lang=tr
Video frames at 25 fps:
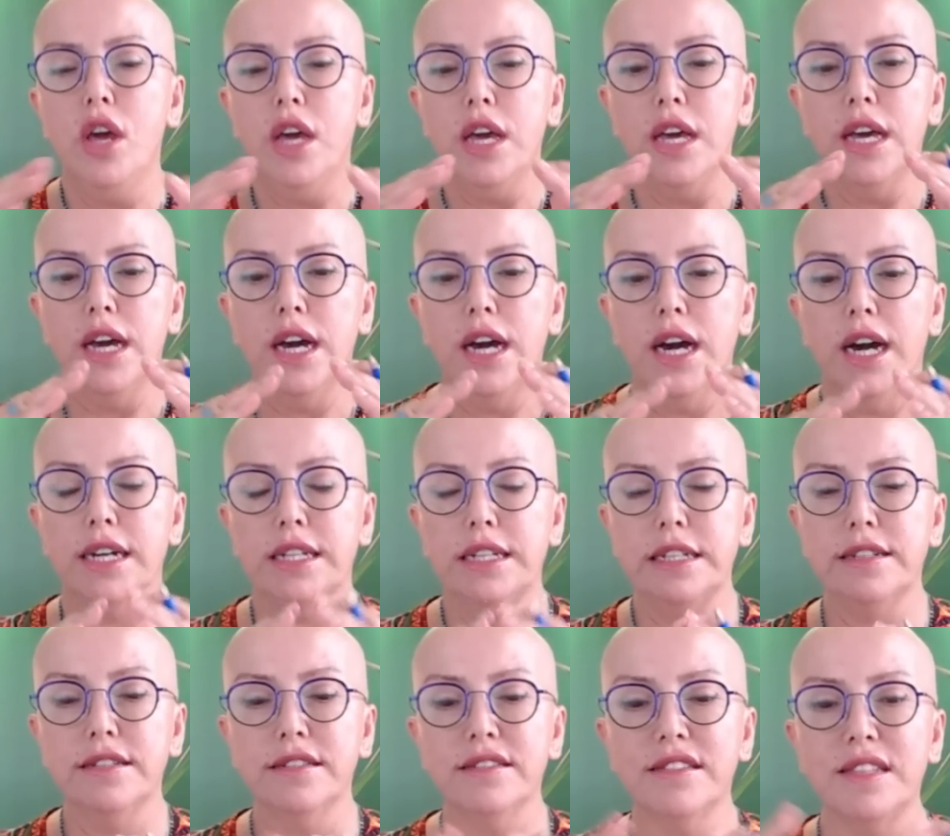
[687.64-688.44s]

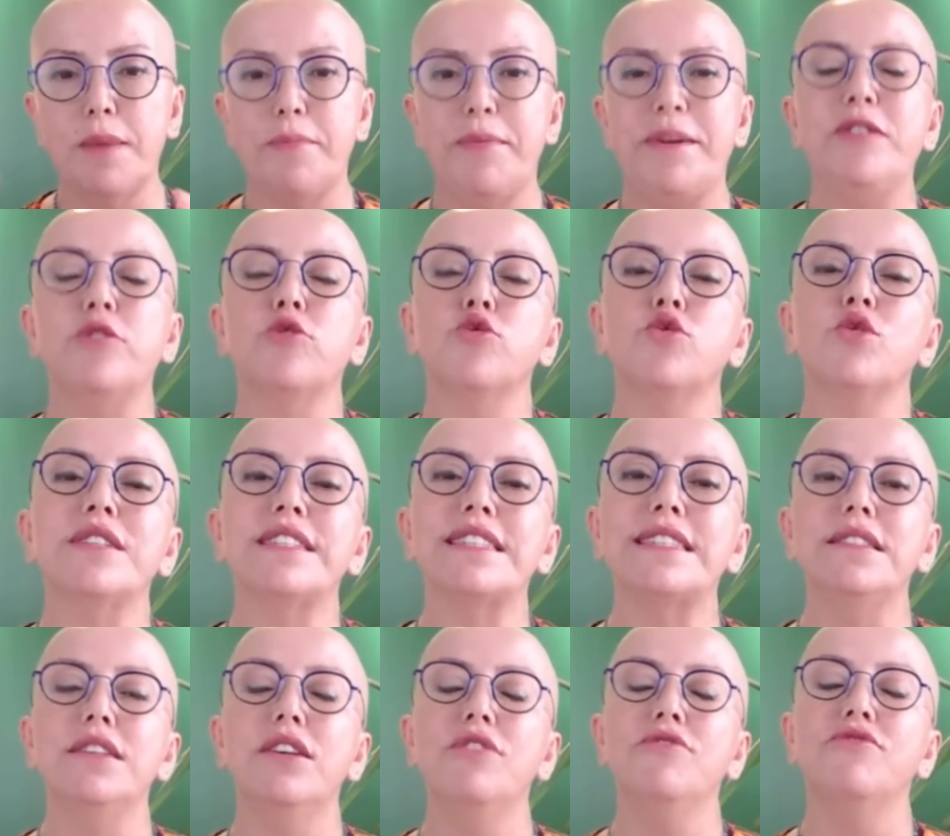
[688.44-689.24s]
haritanın tepe
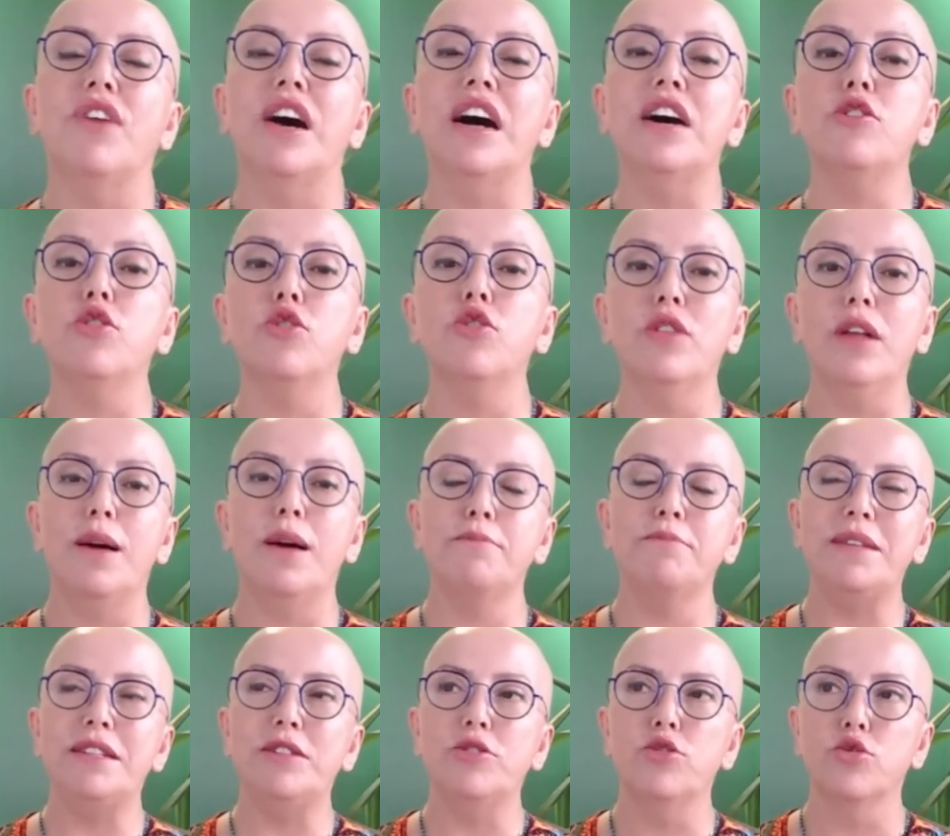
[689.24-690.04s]
noktasında var olan
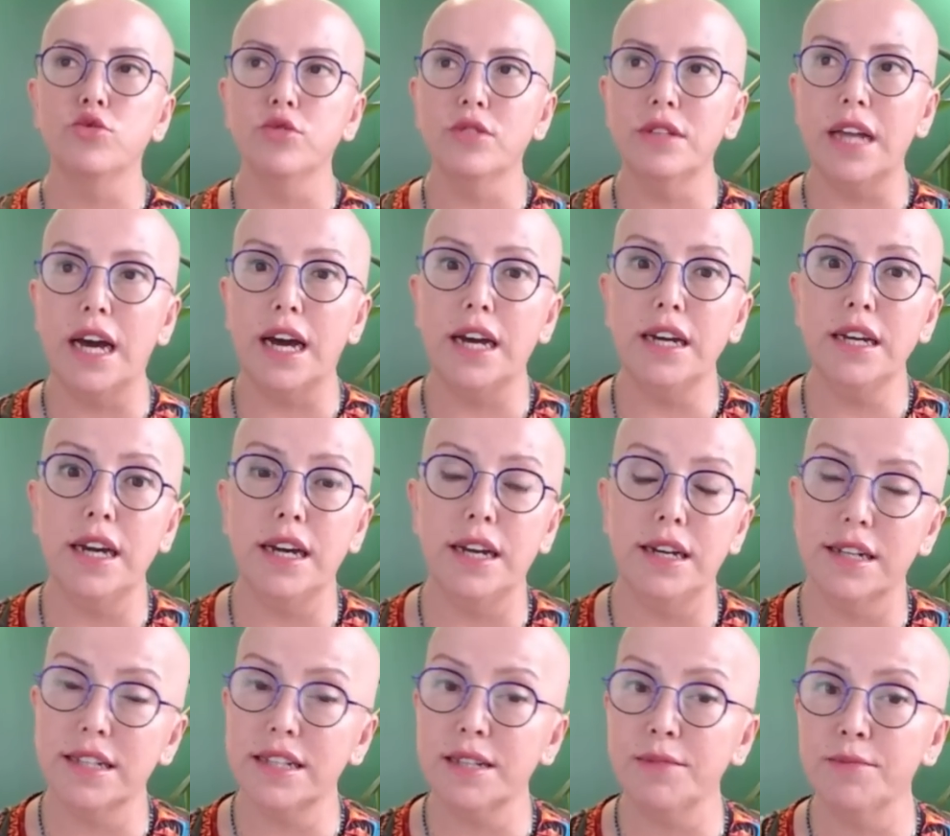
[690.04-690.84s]
bir dolunay
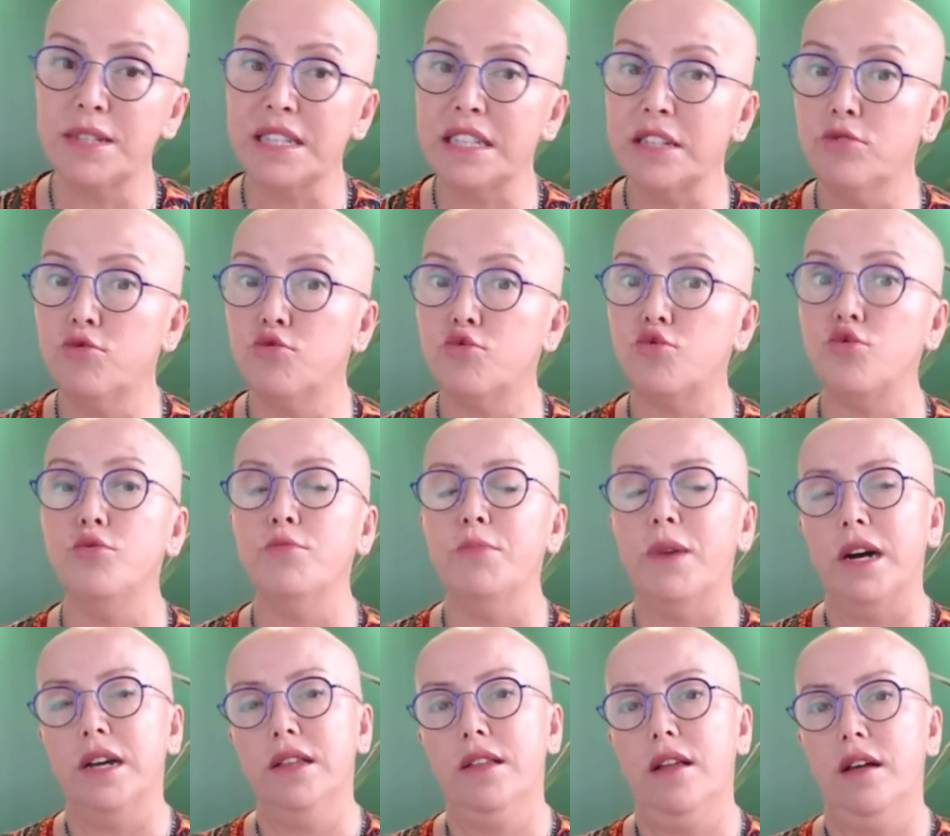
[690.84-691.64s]
hayatımızın tüm
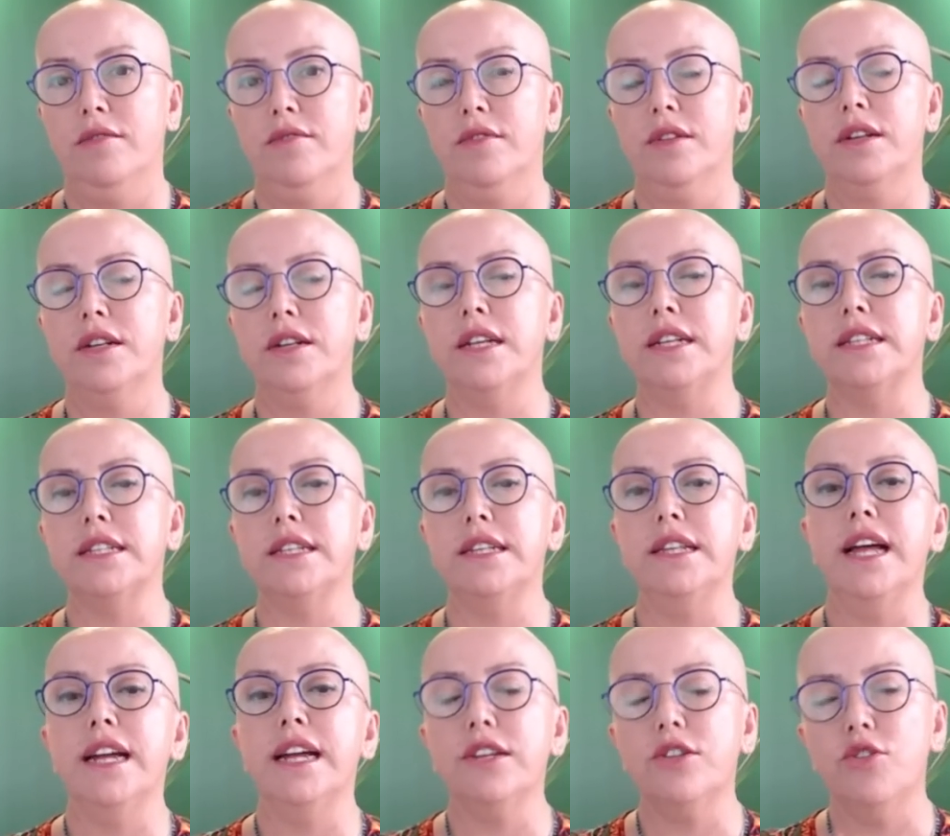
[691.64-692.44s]
alanlarını
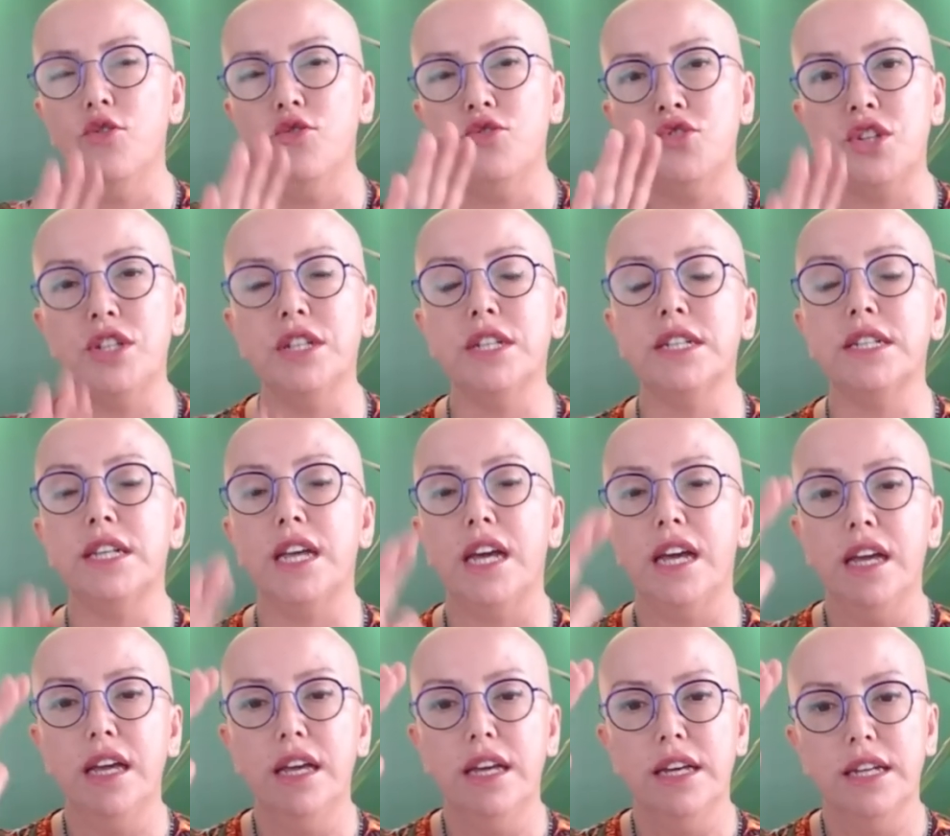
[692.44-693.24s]
etkiler ki öncelikle
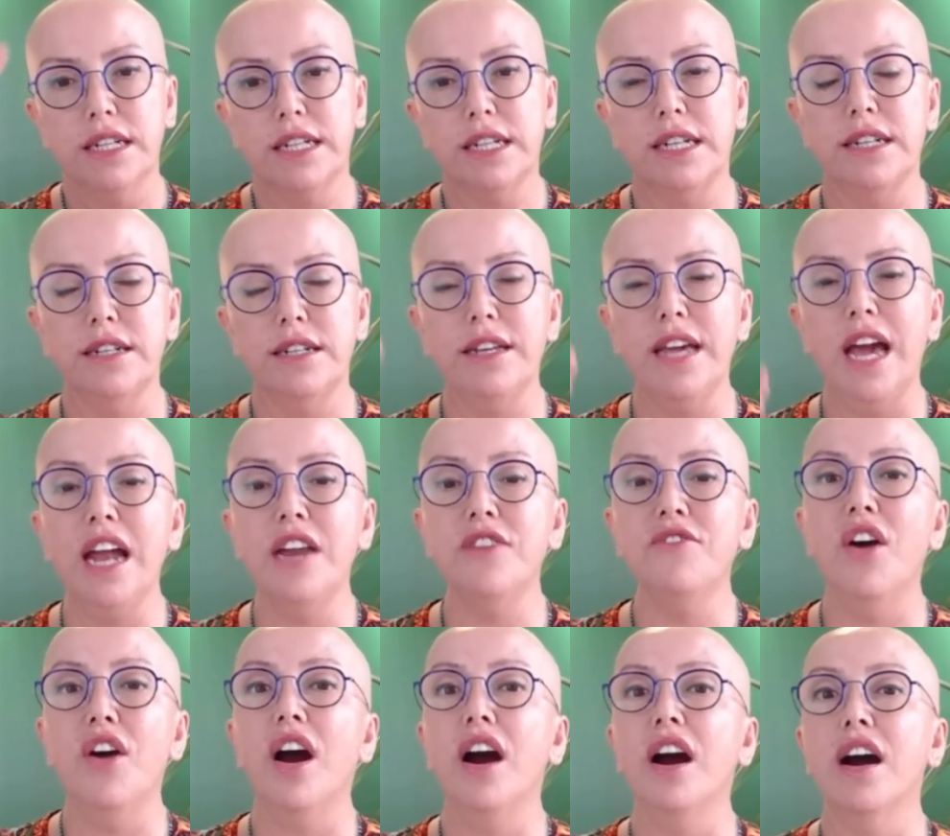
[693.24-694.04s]
kariyer ve
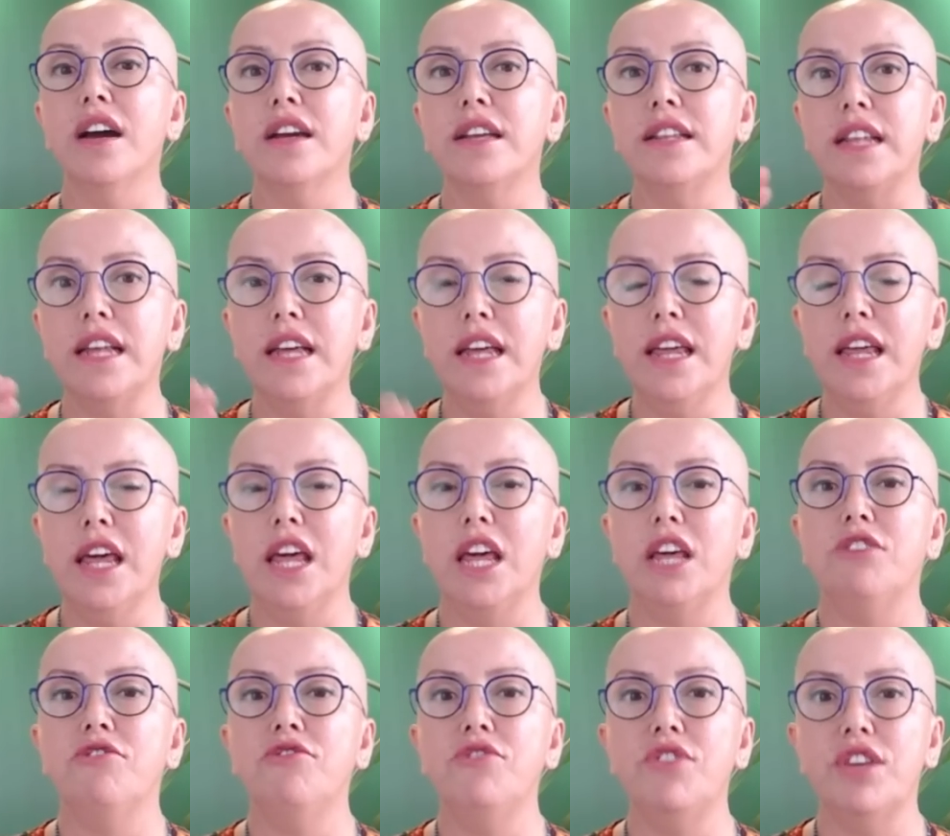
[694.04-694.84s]
aile,
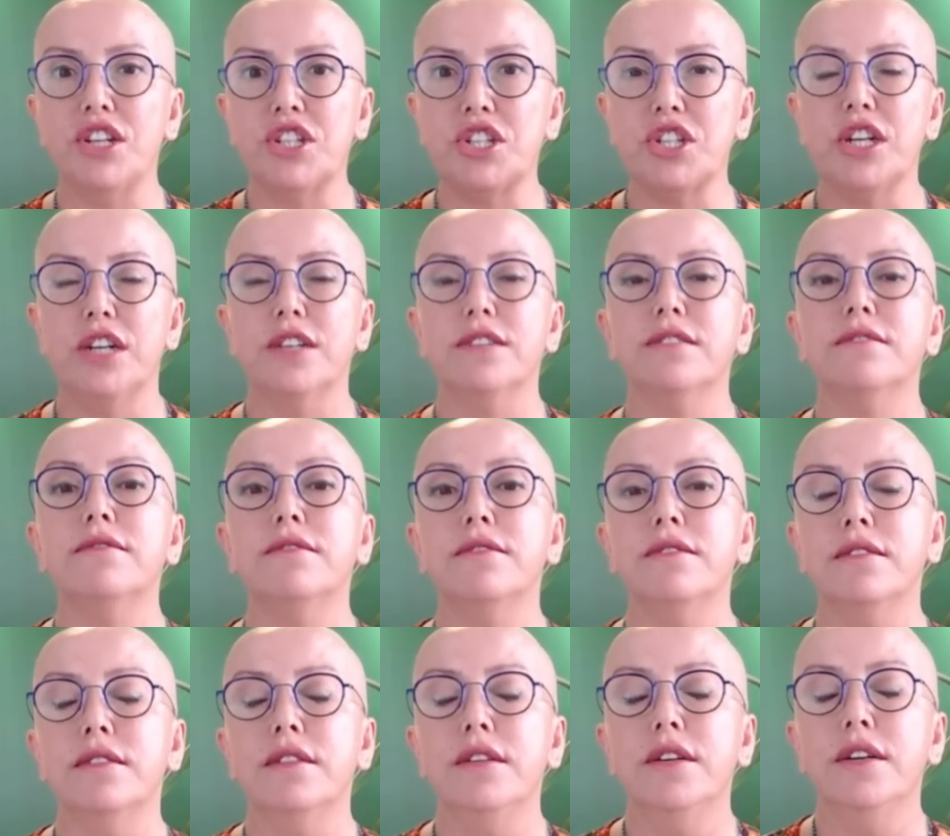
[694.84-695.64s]
ev, yaşantı,